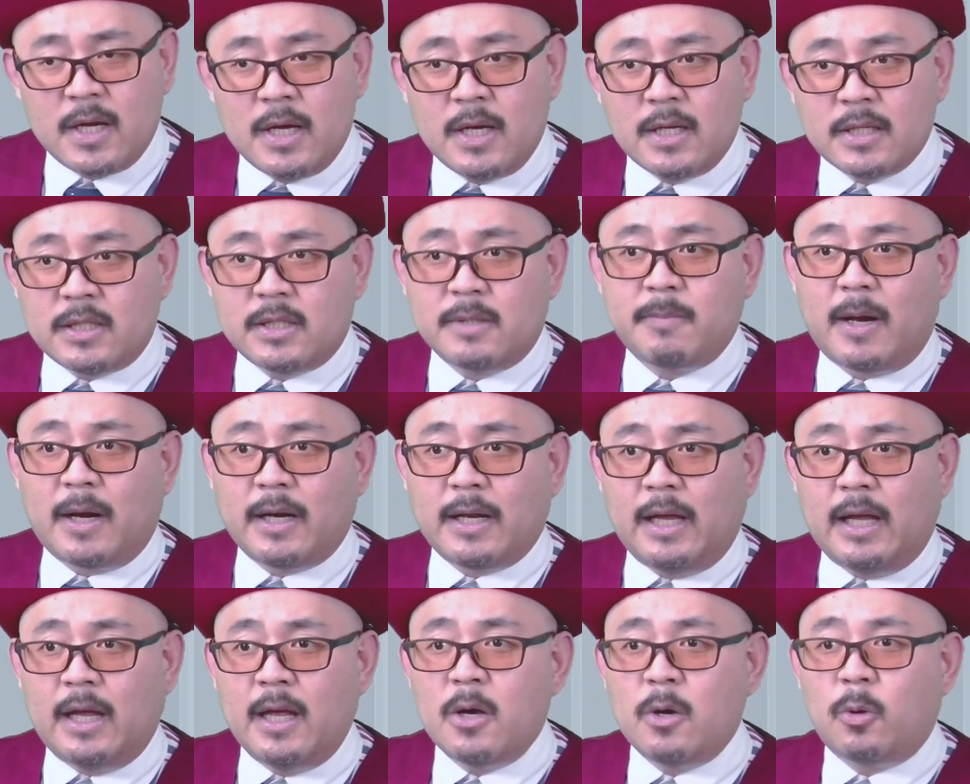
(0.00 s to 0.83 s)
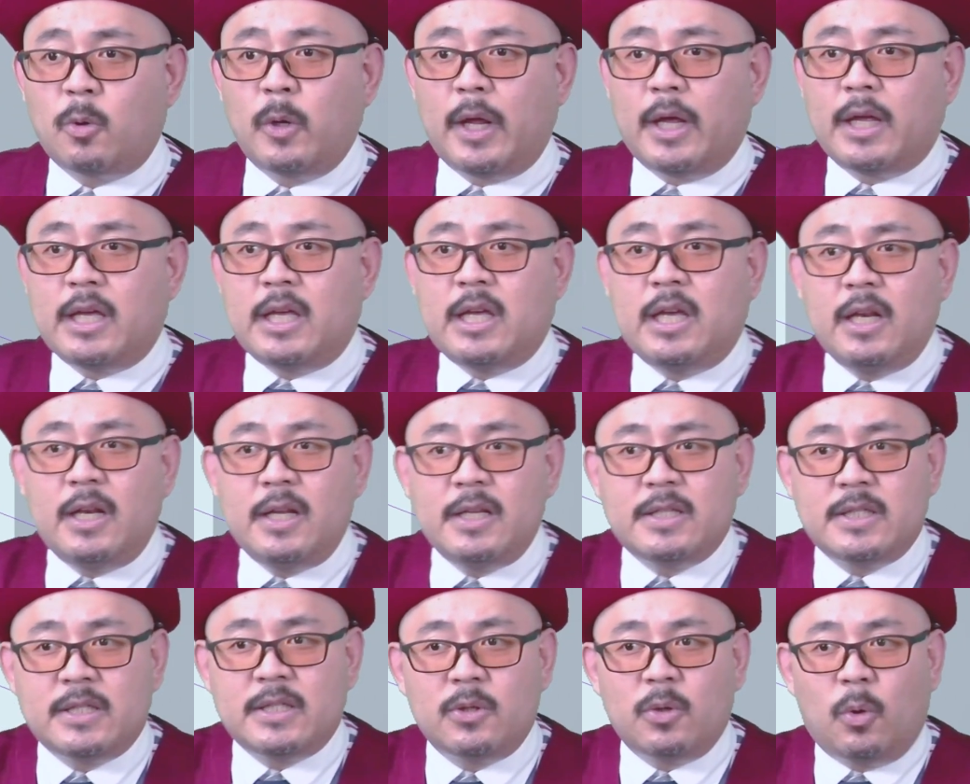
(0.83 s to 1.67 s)
つまりこれ比
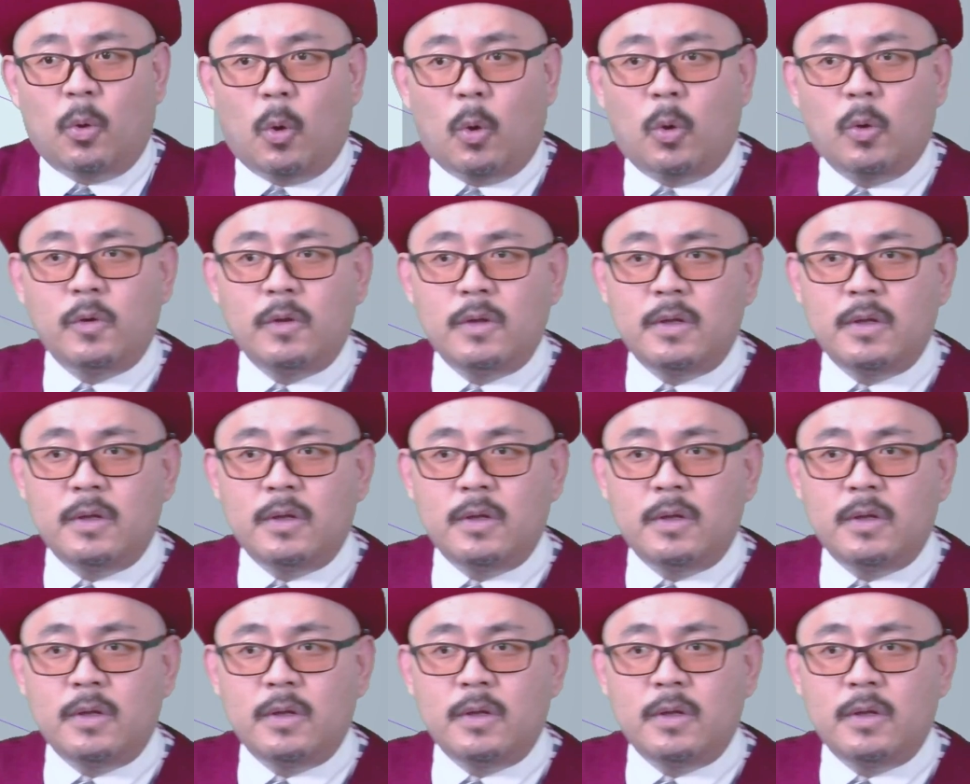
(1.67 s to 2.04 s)
率を同